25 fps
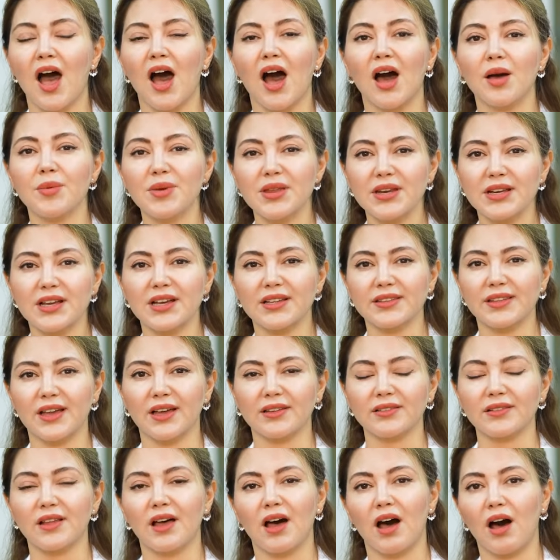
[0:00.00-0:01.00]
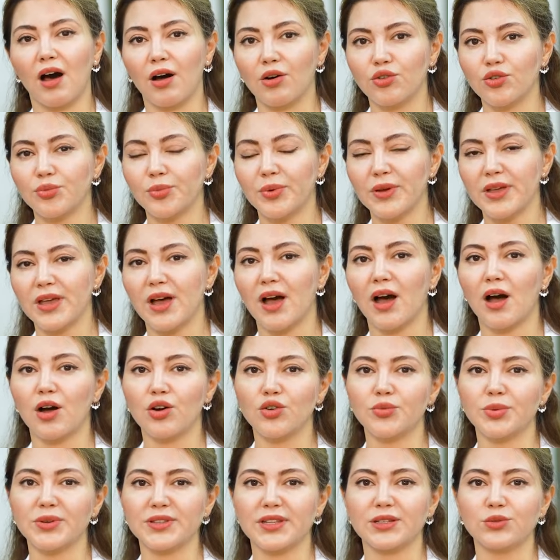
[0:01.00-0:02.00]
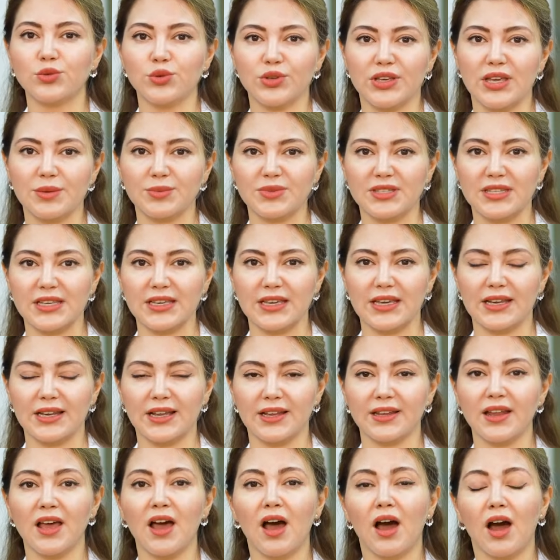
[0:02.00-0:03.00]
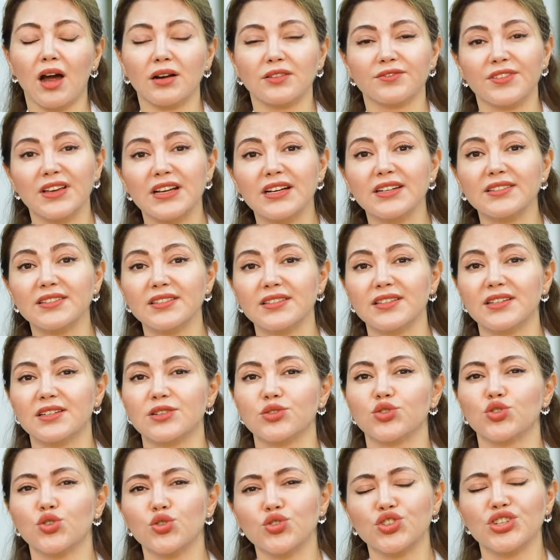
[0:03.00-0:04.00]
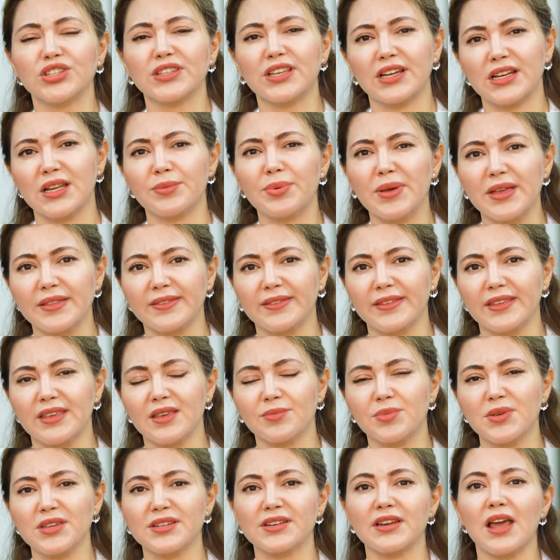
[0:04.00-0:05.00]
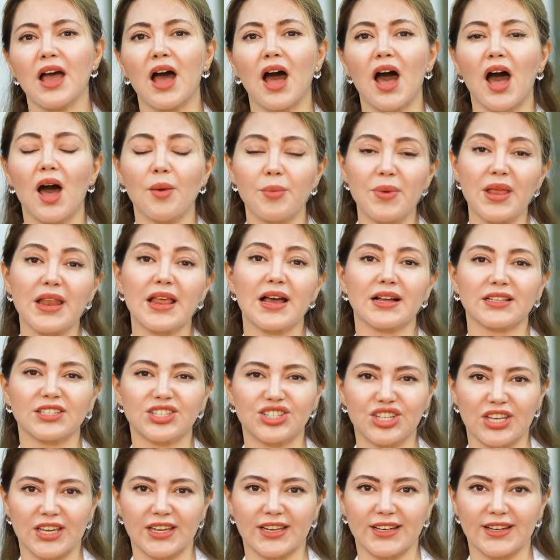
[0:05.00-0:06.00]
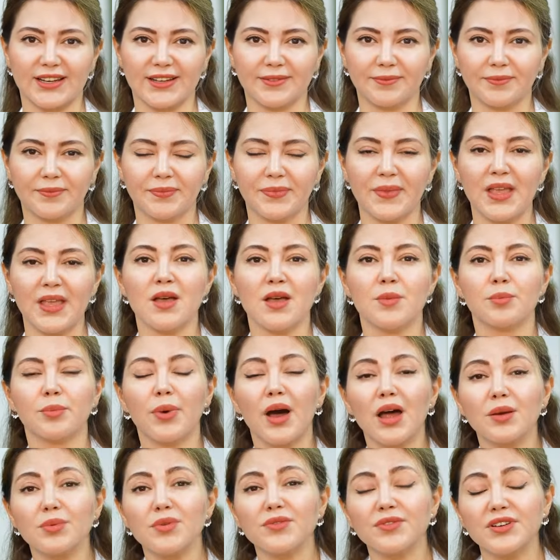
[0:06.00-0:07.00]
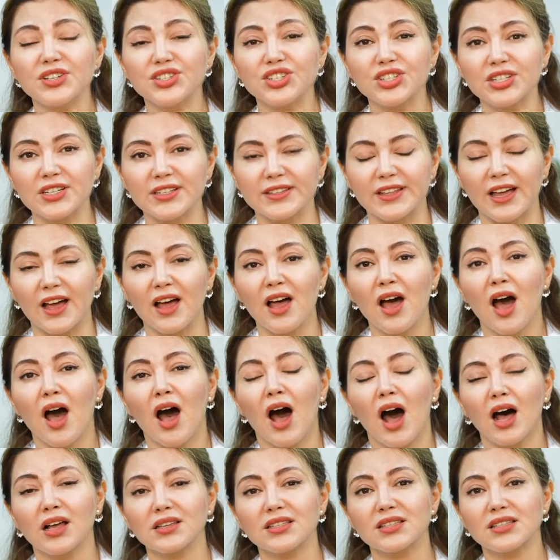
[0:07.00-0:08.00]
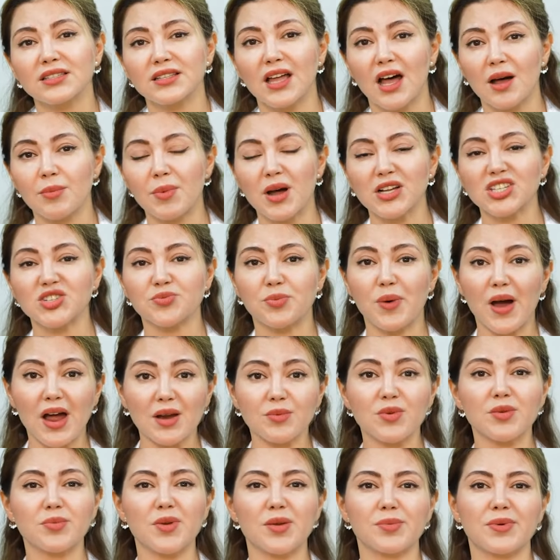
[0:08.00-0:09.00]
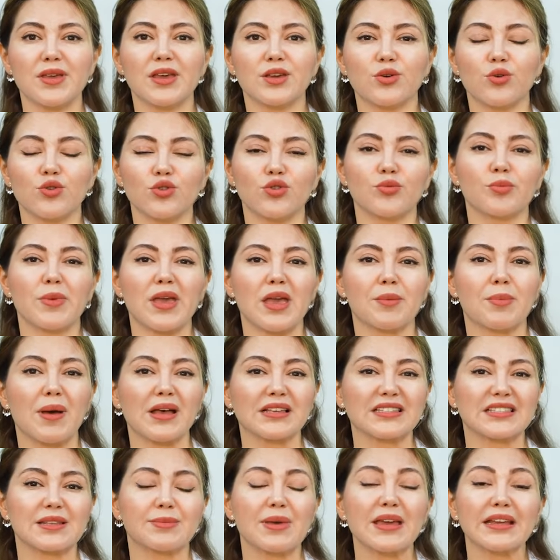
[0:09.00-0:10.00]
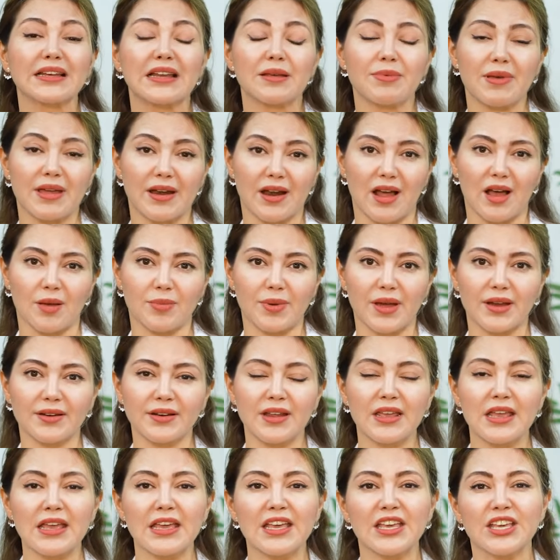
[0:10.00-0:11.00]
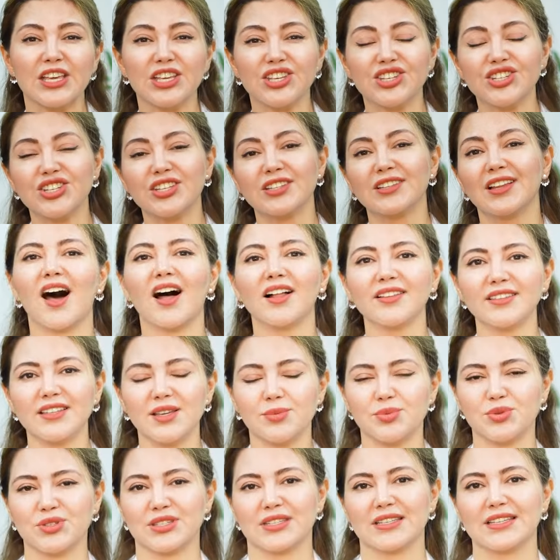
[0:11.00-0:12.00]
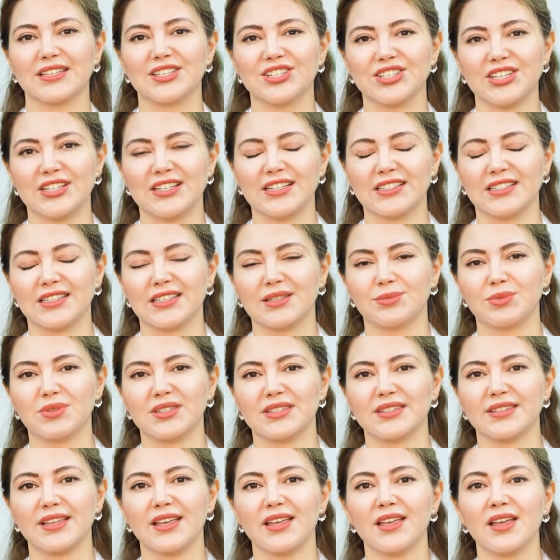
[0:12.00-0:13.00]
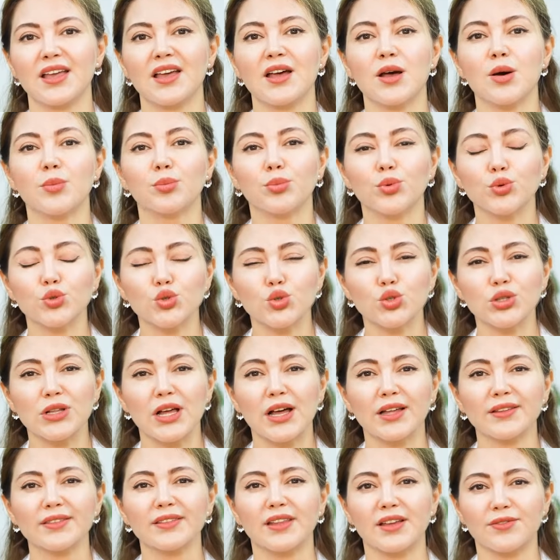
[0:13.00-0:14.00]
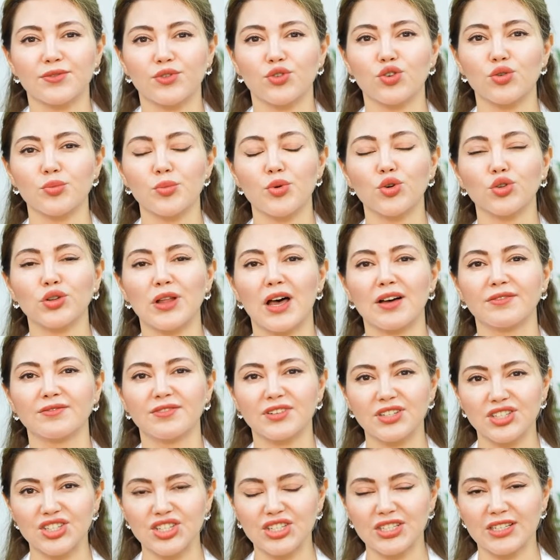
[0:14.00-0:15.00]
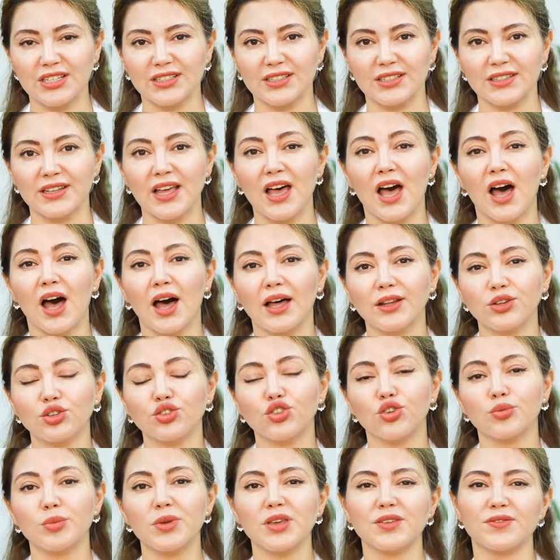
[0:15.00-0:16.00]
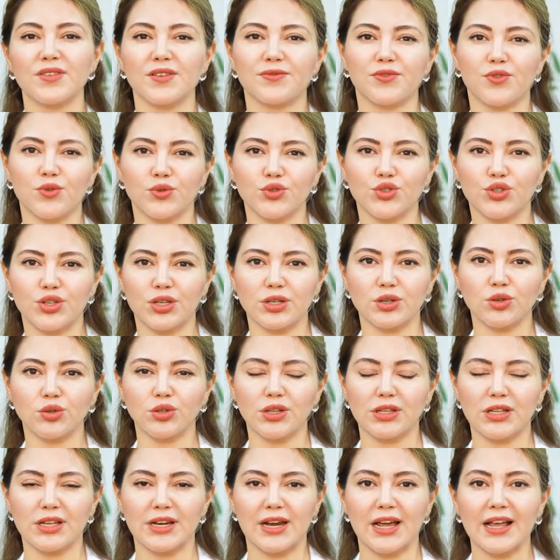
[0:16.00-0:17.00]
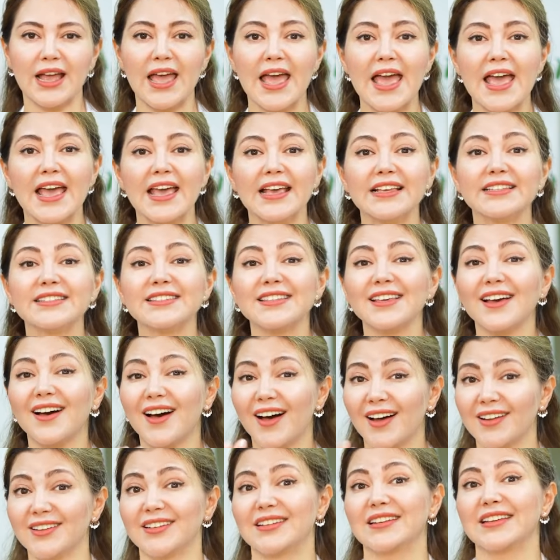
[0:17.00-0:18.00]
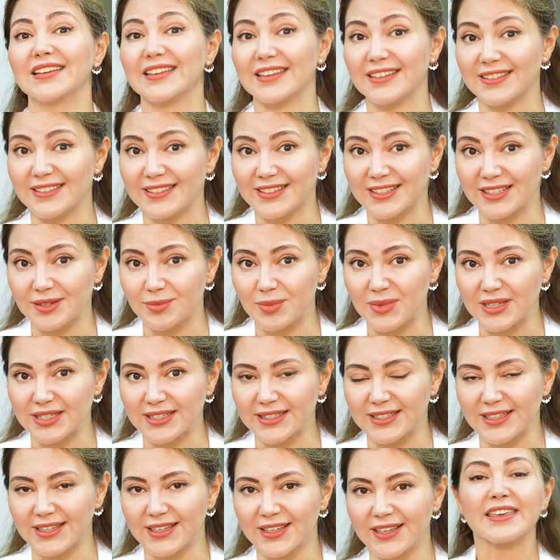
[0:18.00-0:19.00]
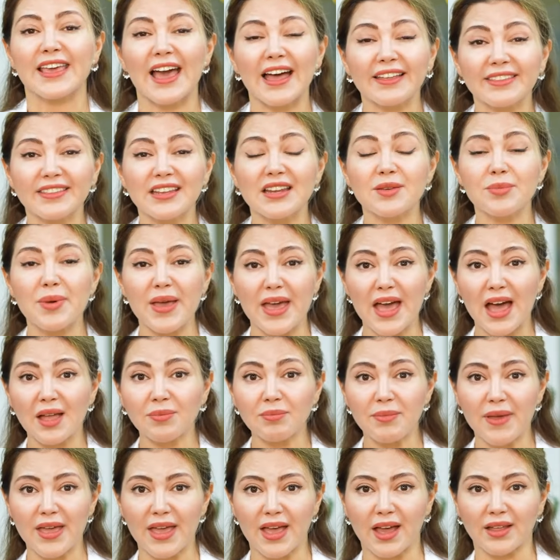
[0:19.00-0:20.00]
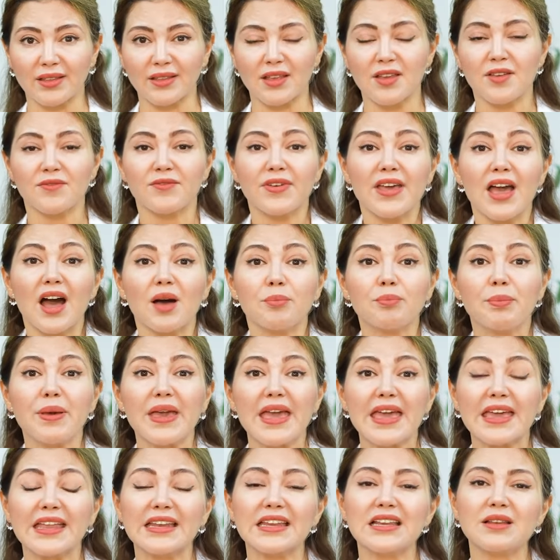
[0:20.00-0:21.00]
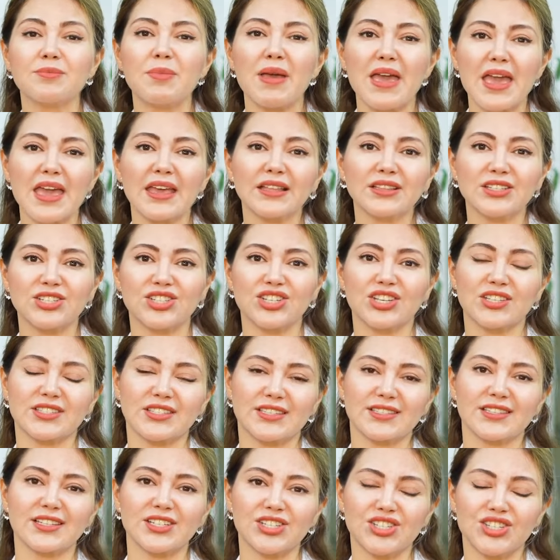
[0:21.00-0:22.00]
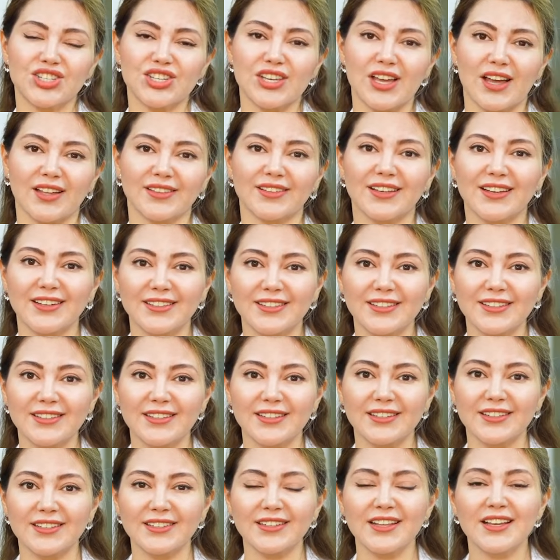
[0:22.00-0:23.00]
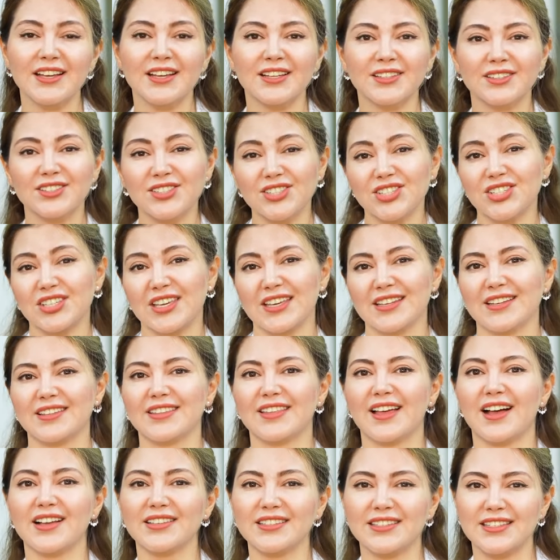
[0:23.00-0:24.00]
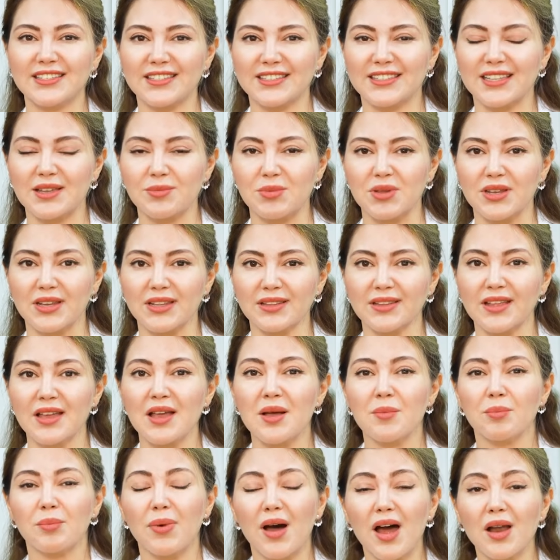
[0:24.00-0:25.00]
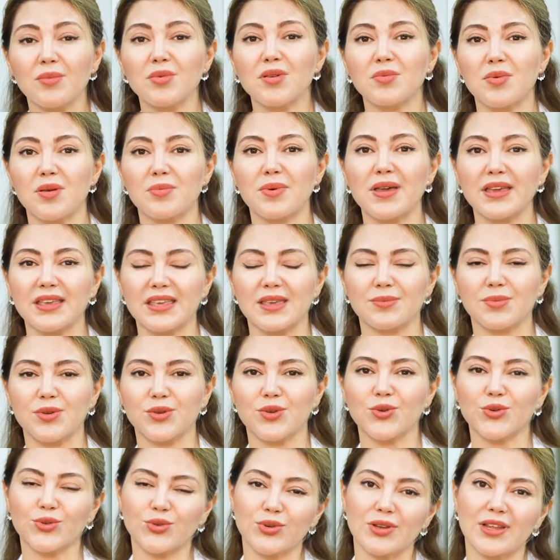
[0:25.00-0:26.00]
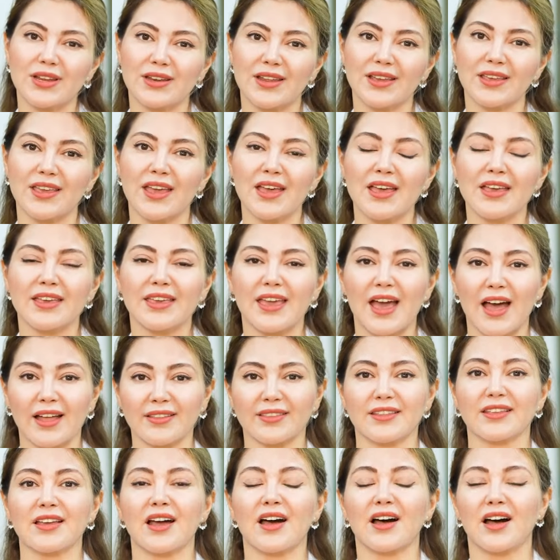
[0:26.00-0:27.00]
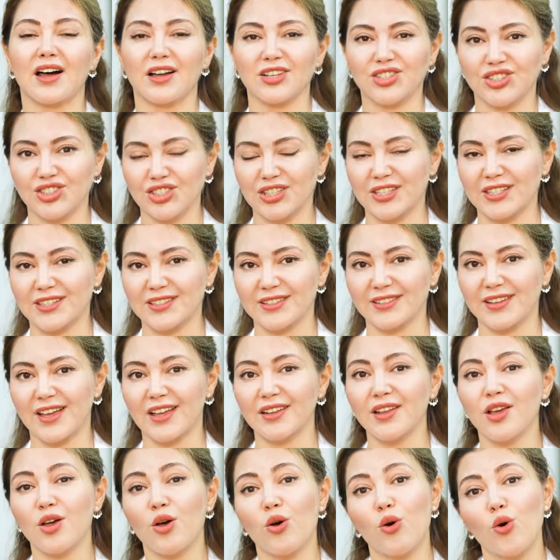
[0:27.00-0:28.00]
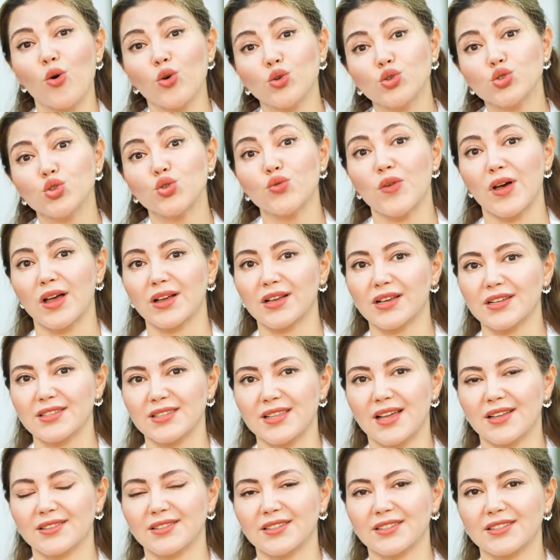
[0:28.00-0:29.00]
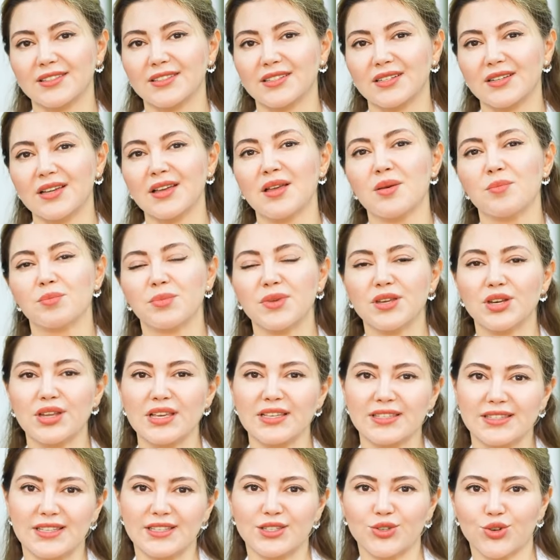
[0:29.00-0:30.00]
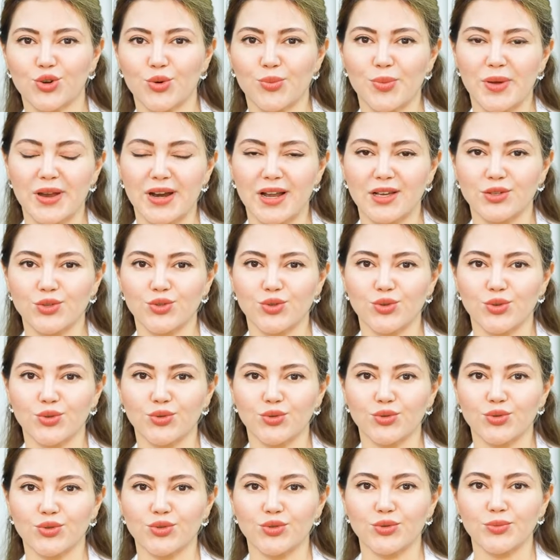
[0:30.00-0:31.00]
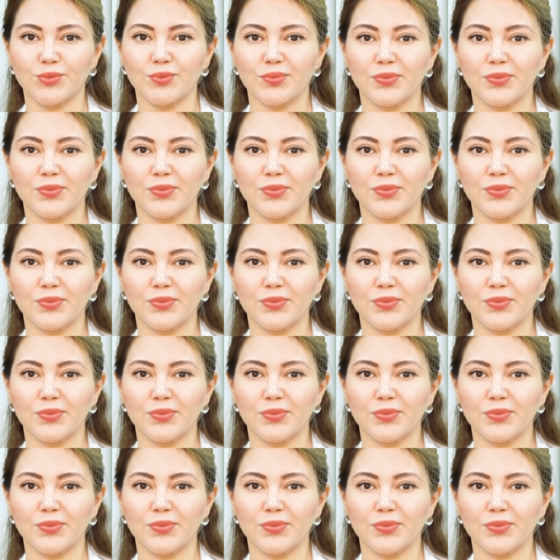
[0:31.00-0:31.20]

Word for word: Amerika'dan Avrupa'ya, Avrupa'dan ülkemize gelen ve kadınların çokça talep ettiği bir ameliyat şekli. Barbie vajinada aslında amaç Barbie bebeğe görünmeyi benzemekle beraber İşin altyapısını incelediğimizde bozulan, deforme olan vajinanın anatomik ve fonksiyonel olarak eski haline getirilmesi, kendini beğenmeyen veya beğenilme endişesi taşıyan kadınların dış genital sisteminin Barbie bebek gibi görünerek kendi açılarından özgüven kazandıkları bir estetik operasyondur.